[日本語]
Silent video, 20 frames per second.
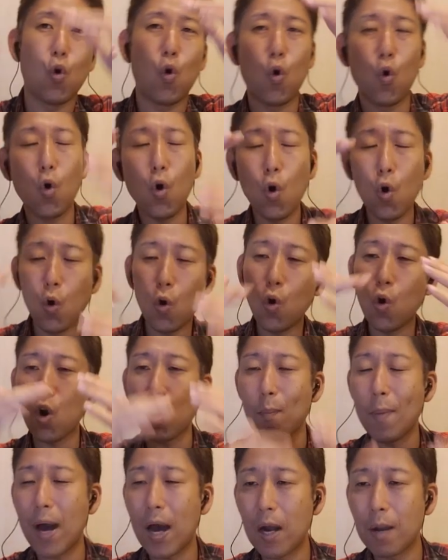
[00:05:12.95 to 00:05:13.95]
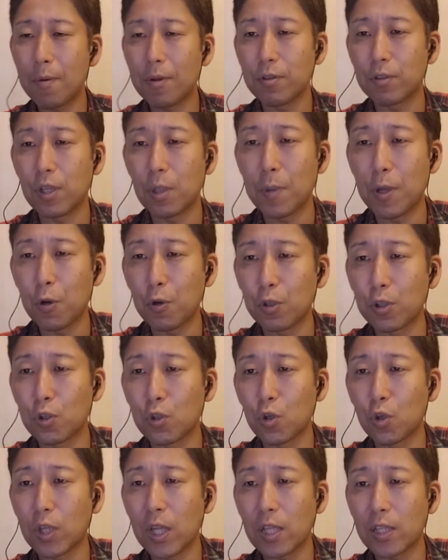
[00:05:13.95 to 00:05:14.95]
コロッコロ回りますねメロディー
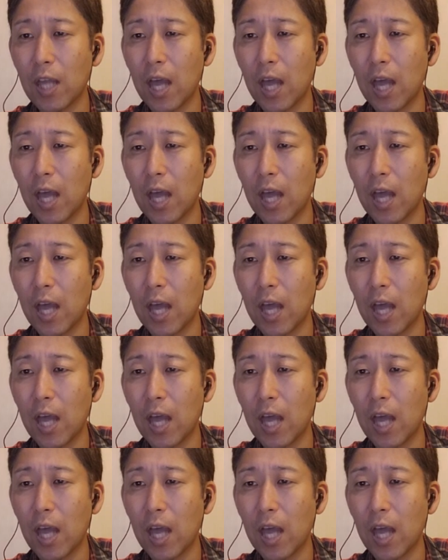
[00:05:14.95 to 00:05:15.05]
のところで